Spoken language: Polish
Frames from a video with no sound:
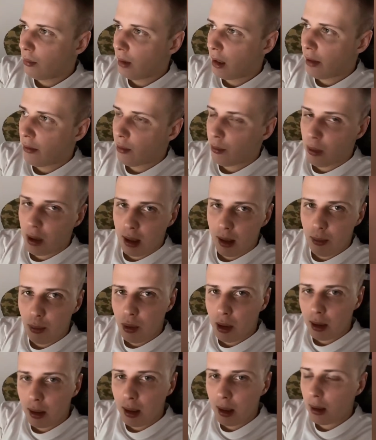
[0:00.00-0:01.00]
Nie wiem jaka
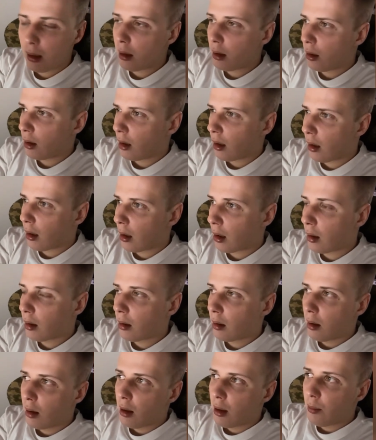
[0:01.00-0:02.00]
była kiedyś, ale
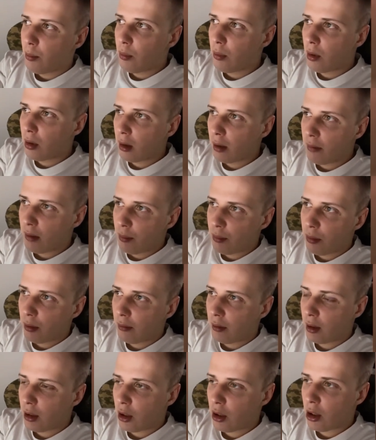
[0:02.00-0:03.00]
mogę Wam
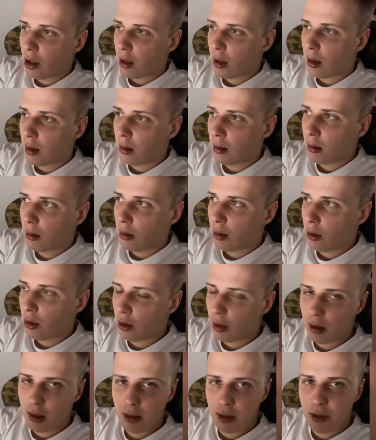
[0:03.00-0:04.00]
powiedzieć, że,
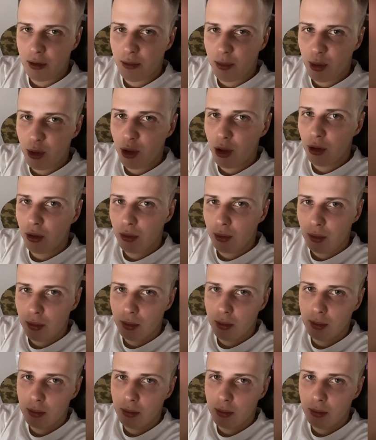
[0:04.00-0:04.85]
że teraz jest w porządku.